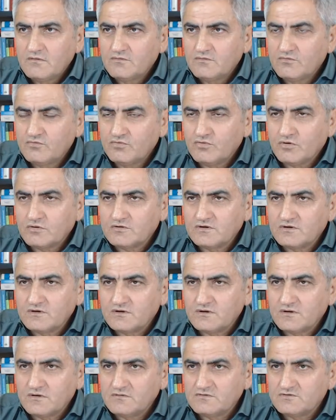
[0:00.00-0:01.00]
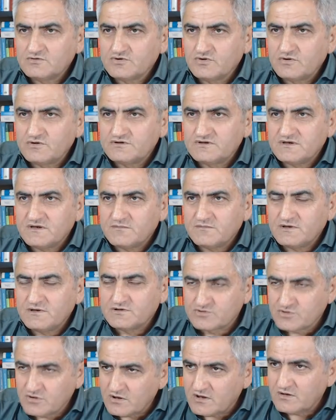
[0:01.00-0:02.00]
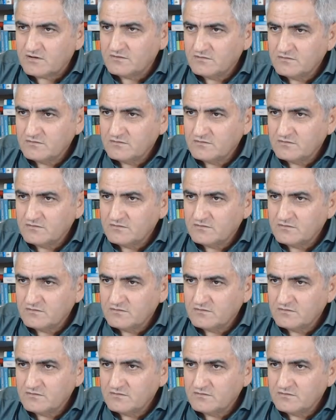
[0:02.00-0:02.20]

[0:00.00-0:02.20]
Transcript: Yok dedi söyleyeceğim. E söyle.